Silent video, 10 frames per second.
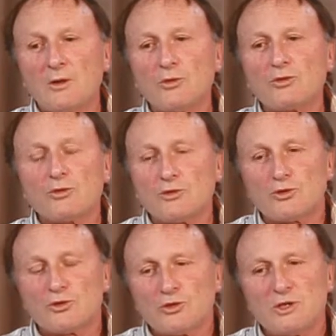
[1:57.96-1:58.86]
Donc
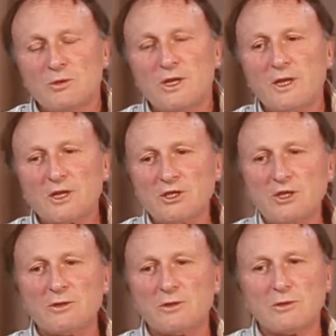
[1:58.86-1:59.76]
ce, type
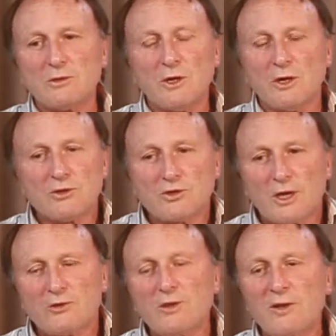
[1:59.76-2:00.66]
d'énergie euh,
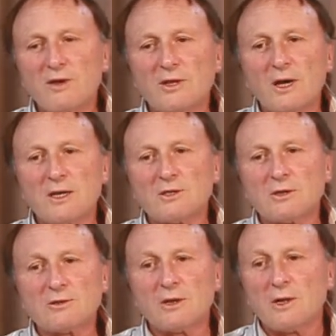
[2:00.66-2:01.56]
serait tout à fait
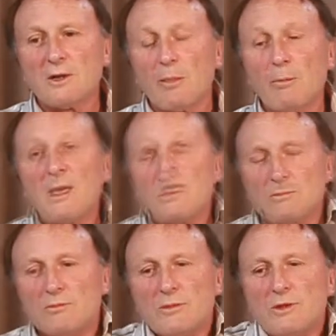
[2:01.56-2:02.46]
intéressante, mais
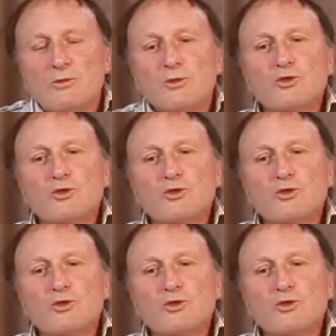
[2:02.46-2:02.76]
ne